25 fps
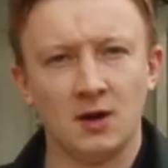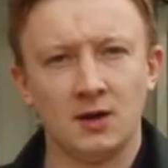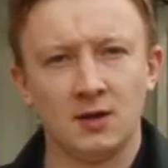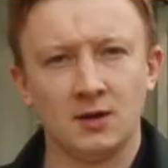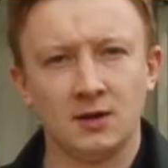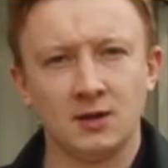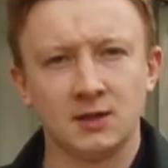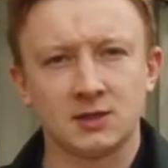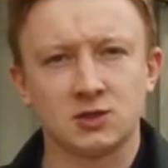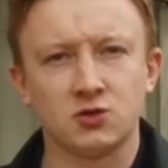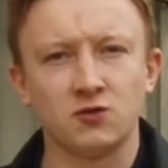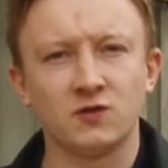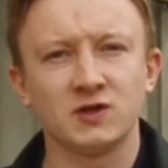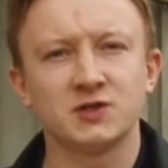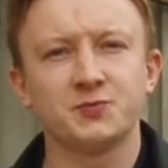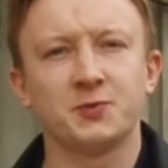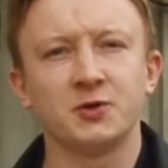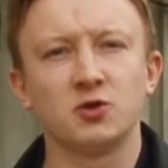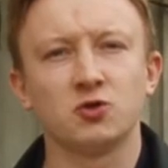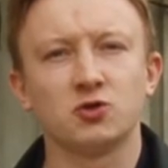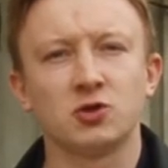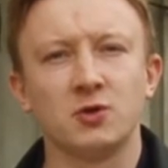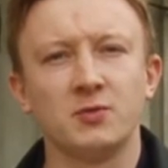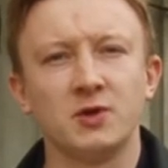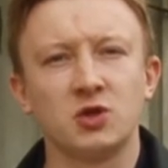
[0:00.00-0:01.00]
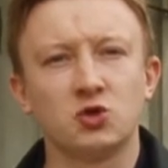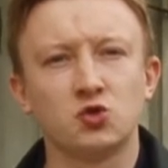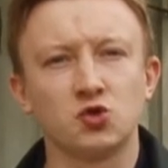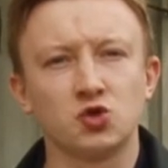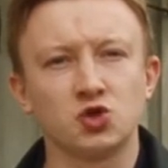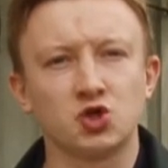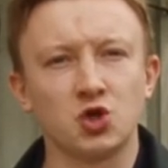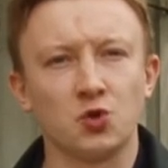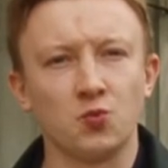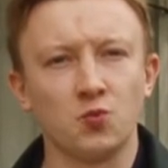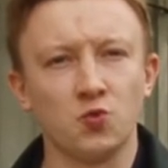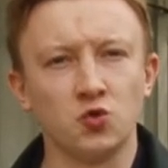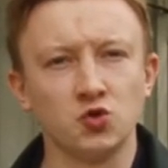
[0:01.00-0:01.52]
Если у вас под окнами
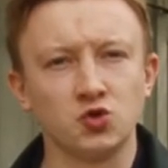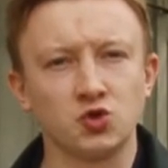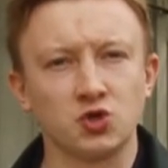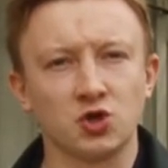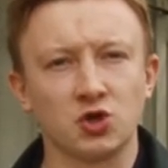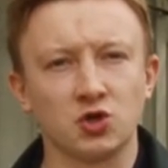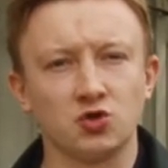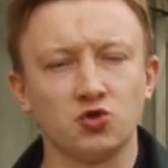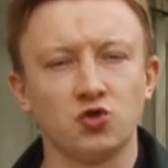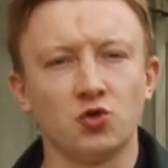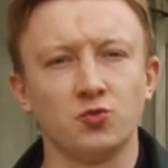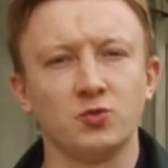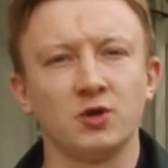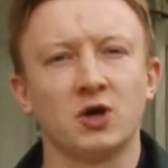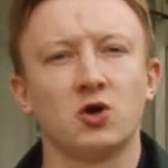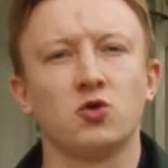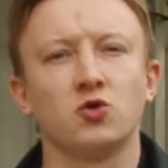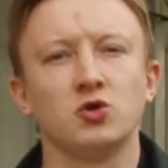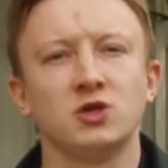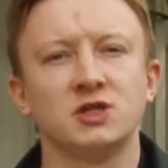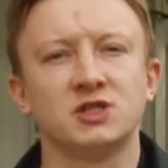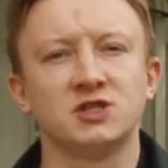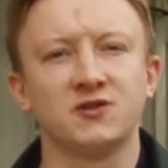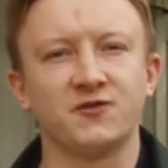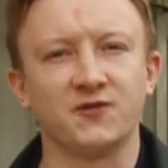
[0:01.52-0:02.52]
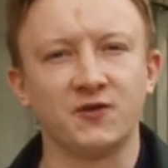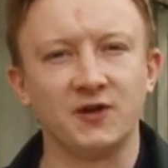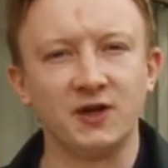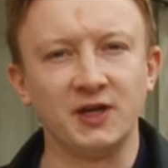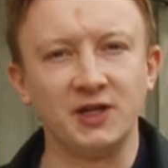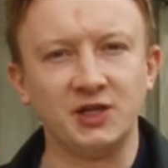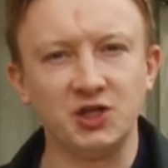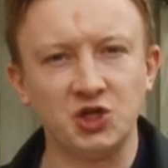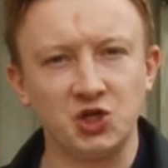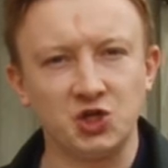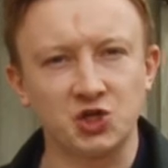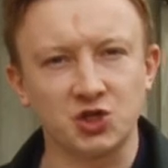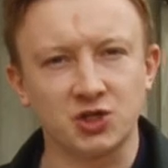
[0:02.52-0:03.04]
тоже мусор, дом находится в
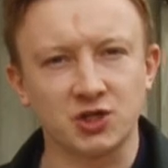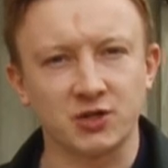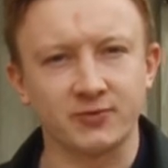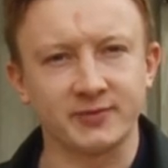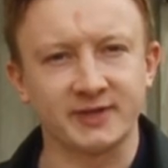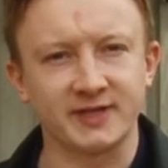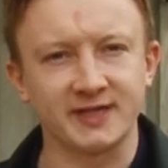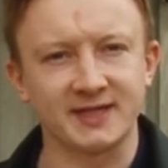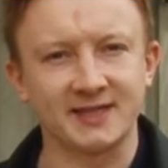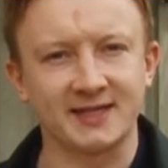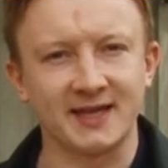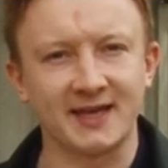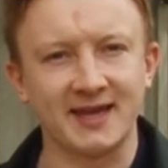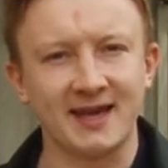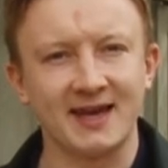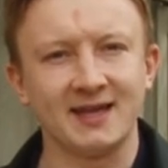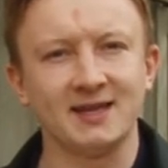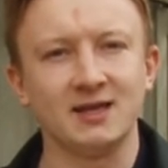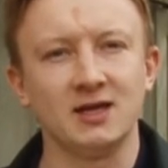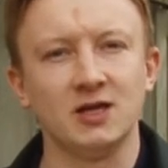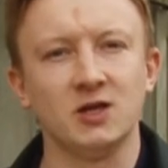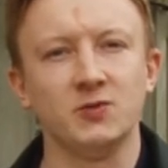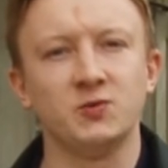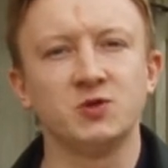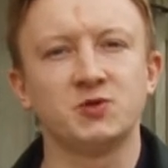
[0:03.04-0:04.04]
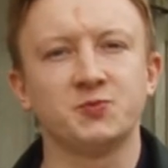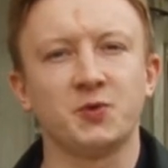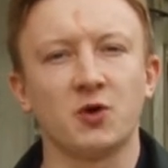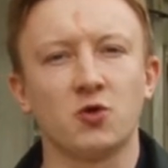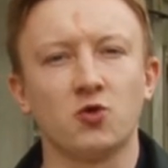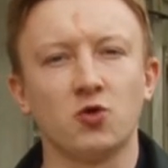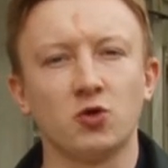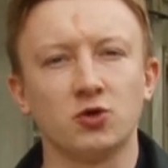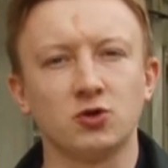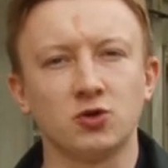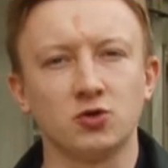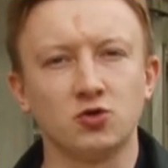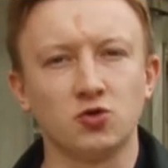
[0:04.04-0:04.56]
критическом состоянии или
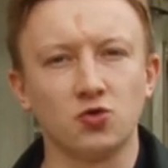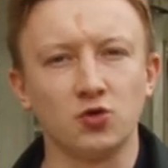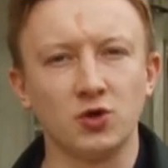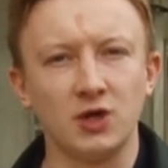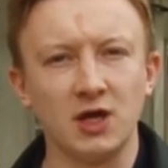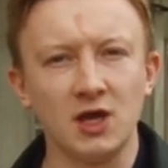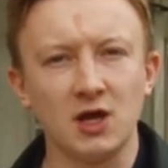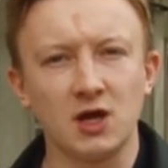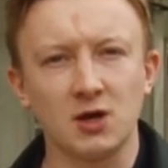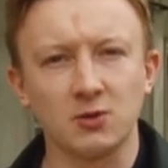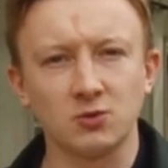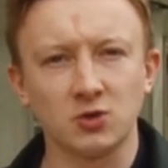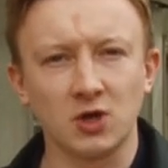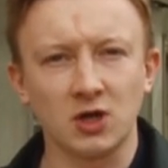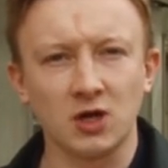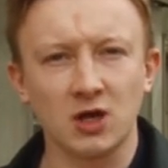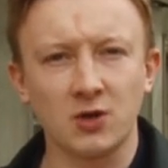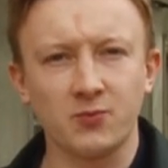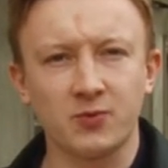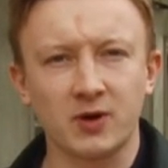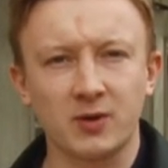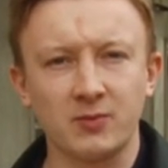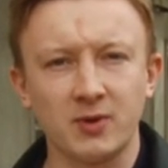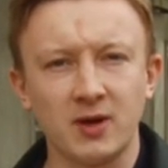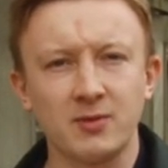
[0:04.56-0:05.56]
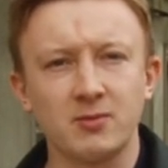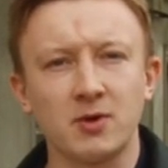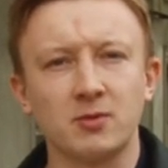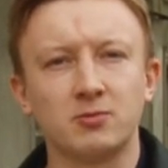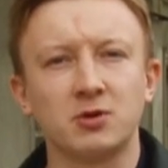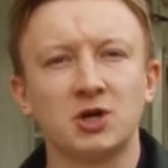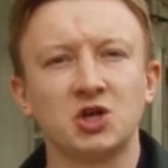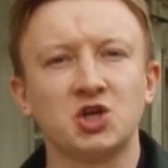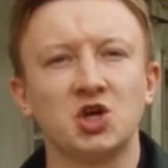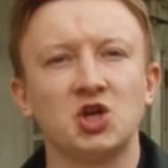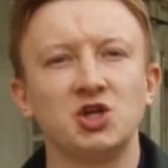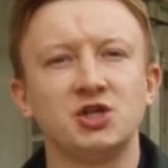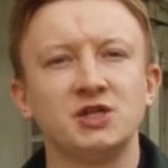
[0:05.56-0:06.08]
беспокоят другие коммунальные проблемы,
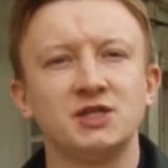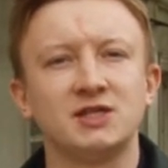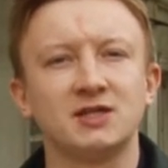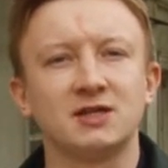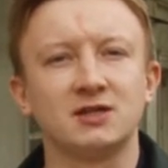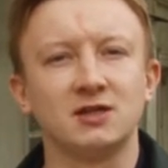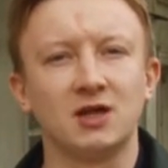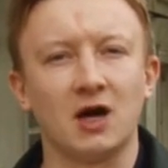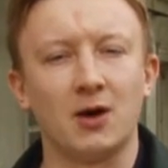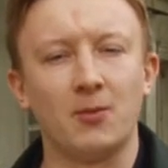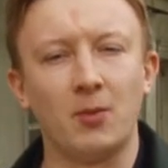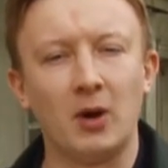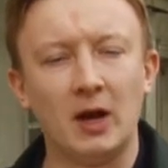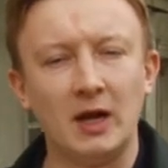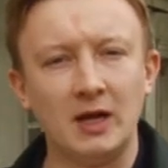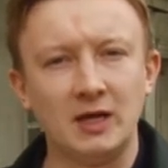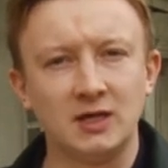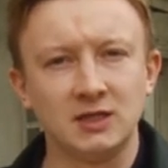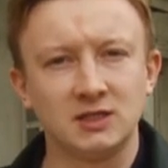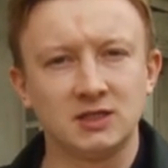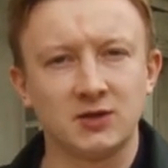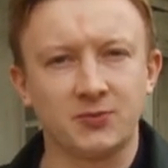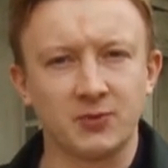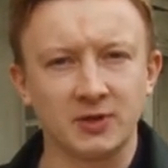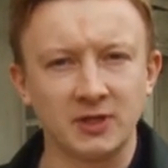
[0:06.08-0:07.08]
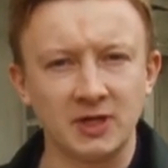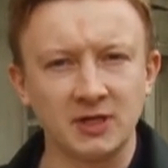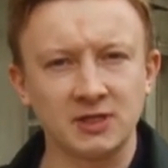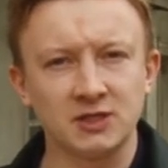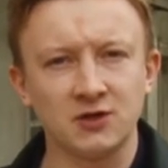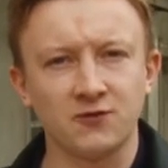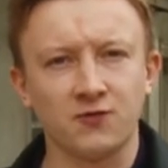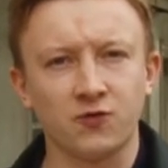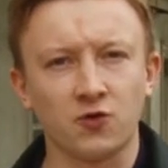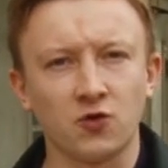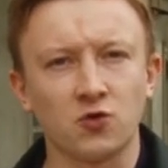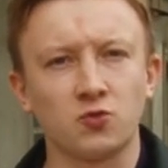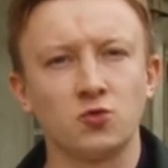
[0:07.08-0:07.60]
обращайтесь к нам.
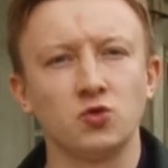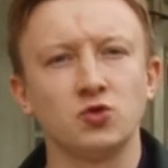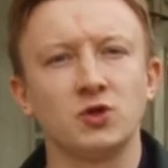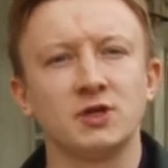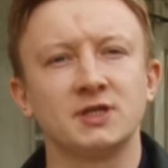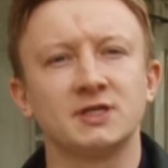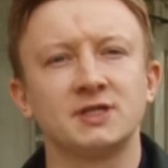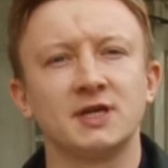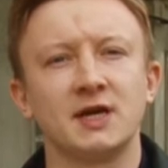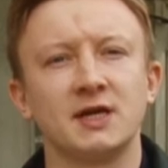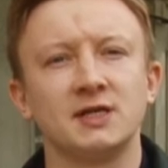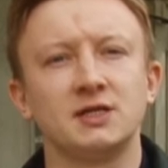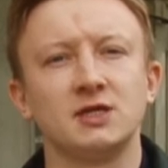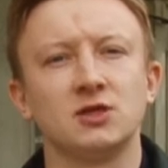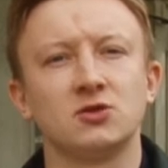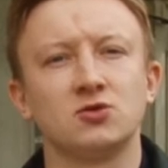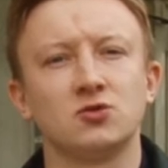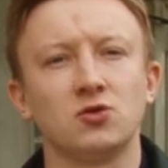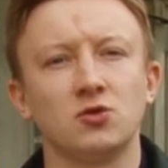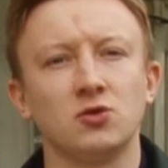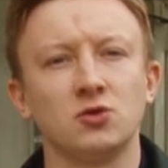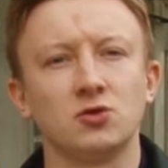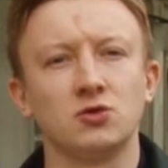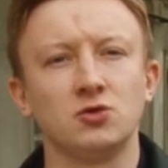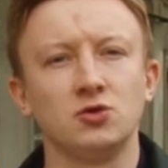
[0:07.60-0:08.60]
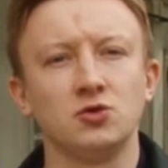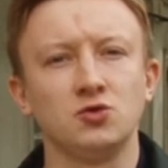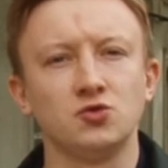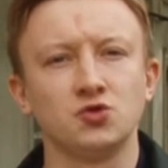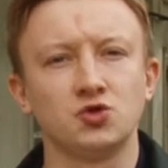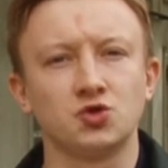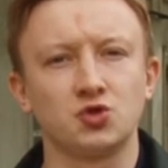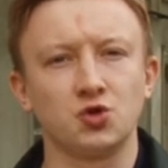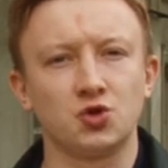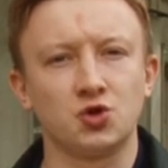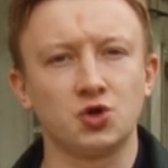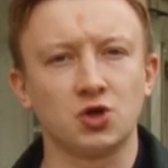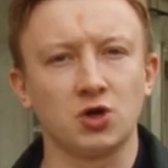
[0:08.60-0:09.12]
Заполняйте форму на сайте
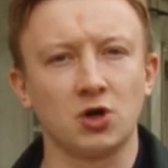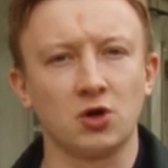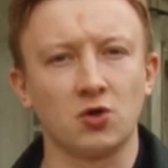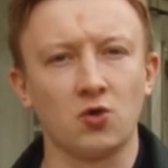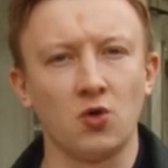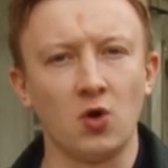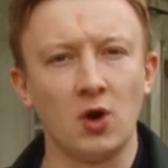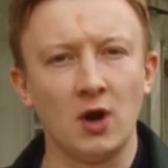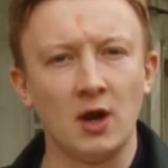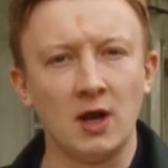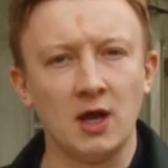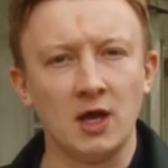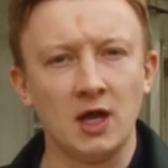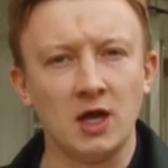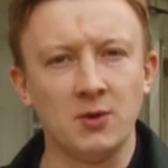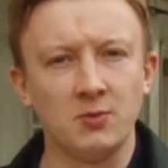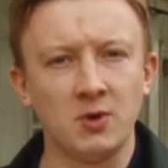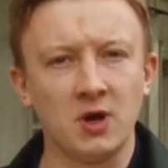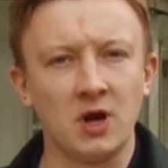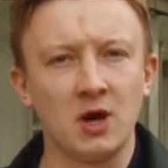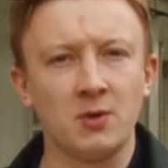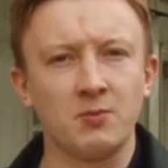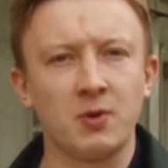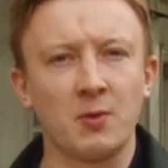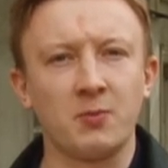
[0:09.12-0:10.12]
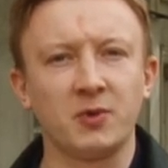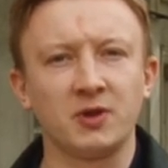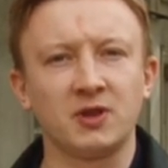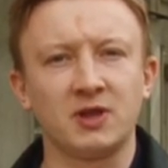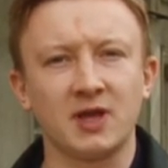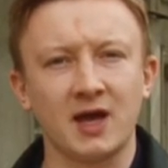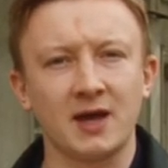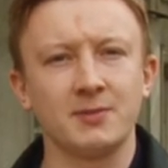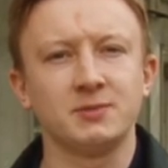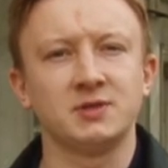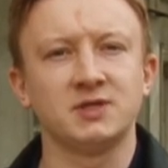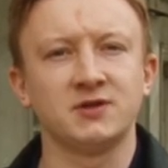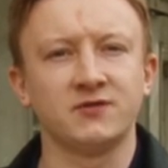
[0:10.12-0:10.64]
talknews.ru, и мы
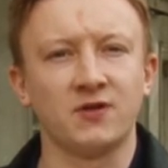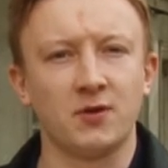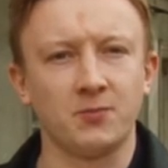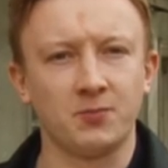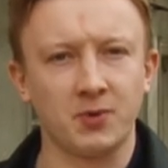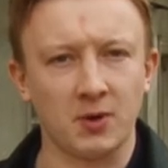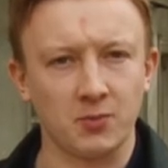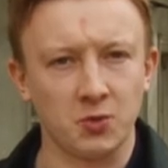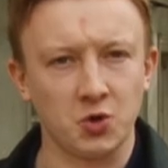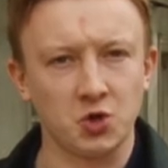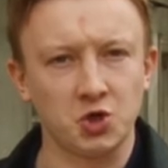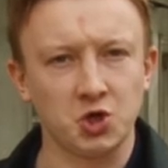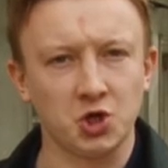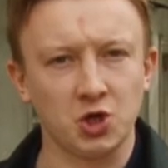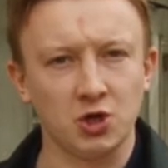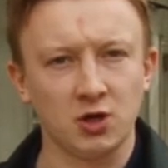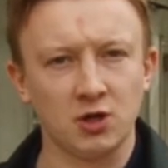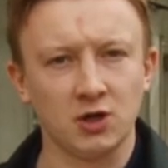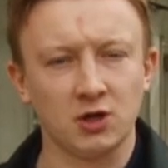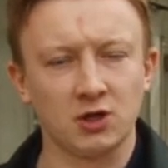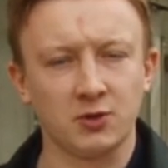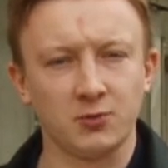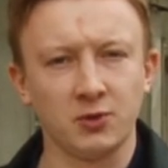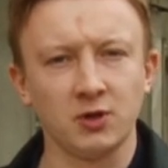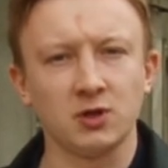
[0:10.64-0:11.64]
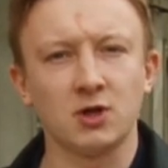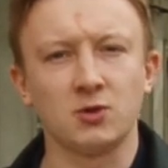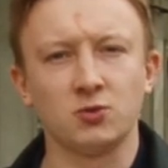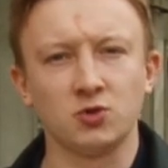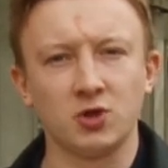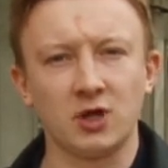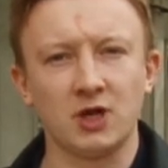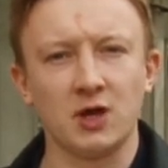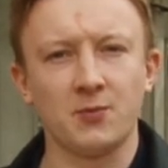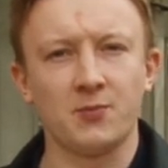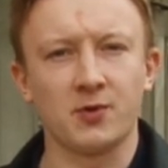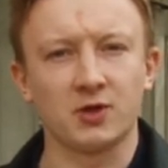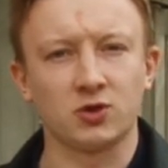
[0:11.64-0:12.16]
попытаемся вам помочь. Это был
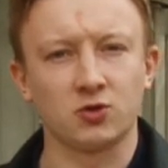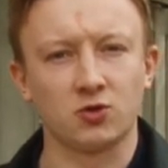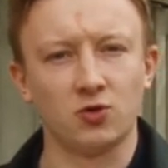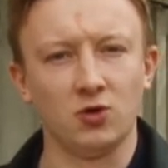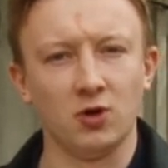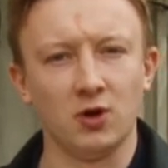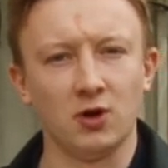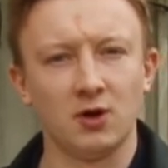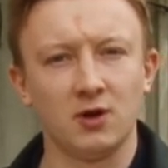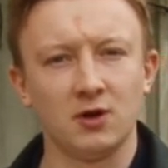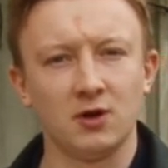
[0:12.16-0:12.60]
«Коммунальный патруль».